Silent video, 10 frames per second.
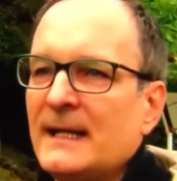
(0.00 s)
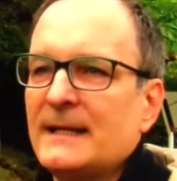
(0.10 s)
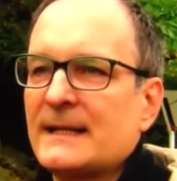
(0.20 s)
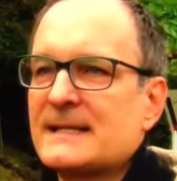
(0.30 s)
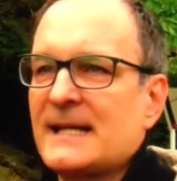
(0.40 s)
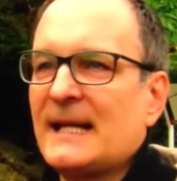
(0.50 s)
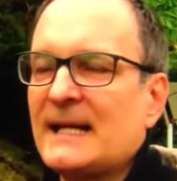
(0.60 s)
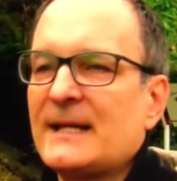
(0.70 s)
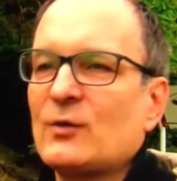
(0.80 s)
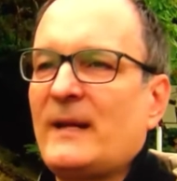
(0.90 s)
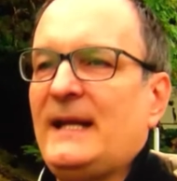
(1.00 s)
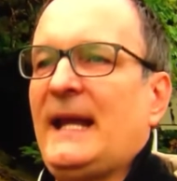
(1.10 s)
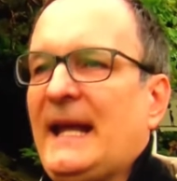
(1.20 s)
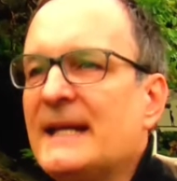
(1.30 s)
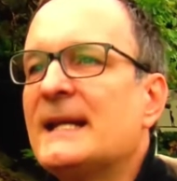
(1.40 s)
tatsächlich um eine
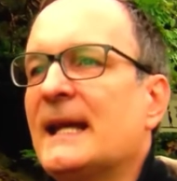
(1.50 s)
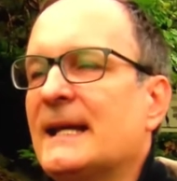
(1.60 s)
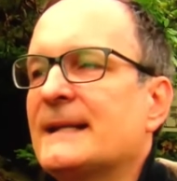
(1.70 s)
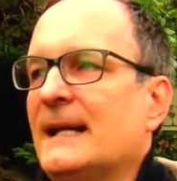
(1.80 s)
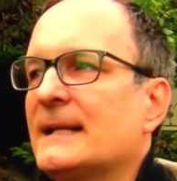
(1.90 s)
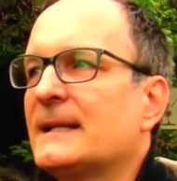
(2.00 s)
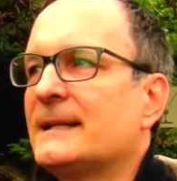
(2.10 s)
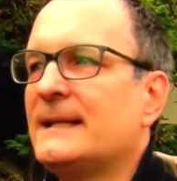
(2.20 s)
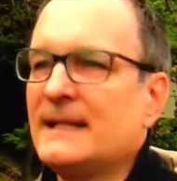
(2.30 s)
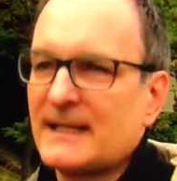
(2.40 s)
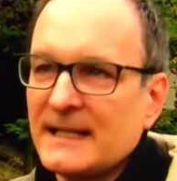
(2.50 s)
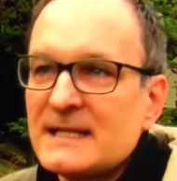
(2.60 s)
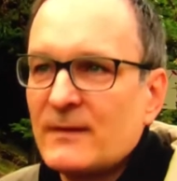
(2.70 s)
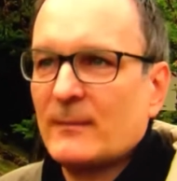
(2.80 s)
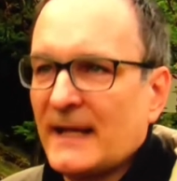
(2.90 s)
Einheit handelte, die in
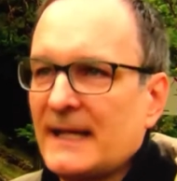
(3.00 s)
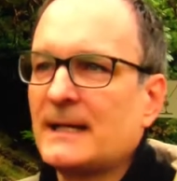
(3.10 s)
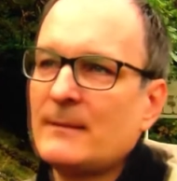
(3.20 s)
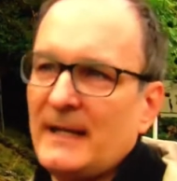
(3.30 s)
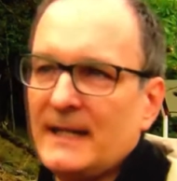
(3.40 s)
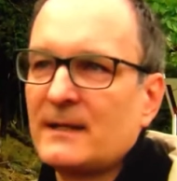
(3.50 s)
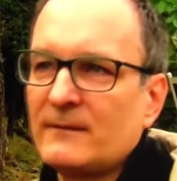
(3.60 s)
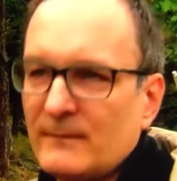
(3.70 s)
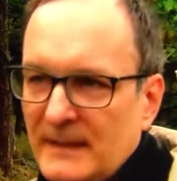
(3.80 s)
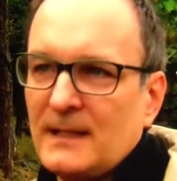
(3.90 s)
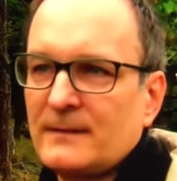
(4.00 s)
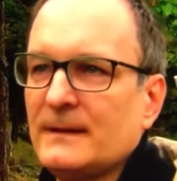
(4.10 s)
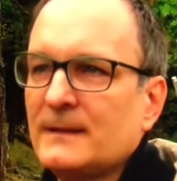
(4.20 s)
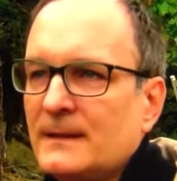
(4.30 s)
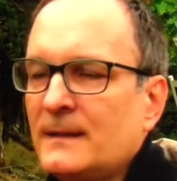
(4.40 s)
Kriegsverbrechen am Balkan verwickelt war. Mhm.